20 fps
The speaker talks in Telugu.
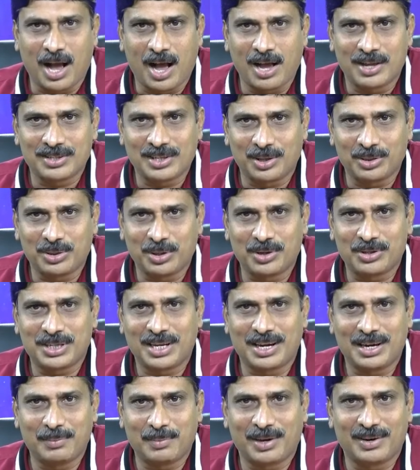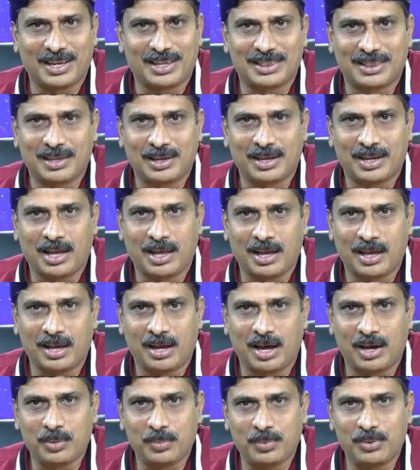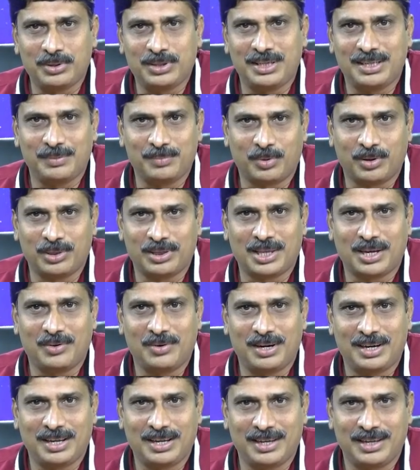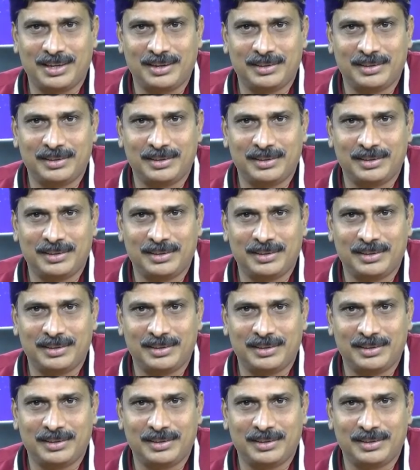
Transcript: ఆ సంతోషాన్ని మనం ఎంత అనుభూతిని పొందామంటే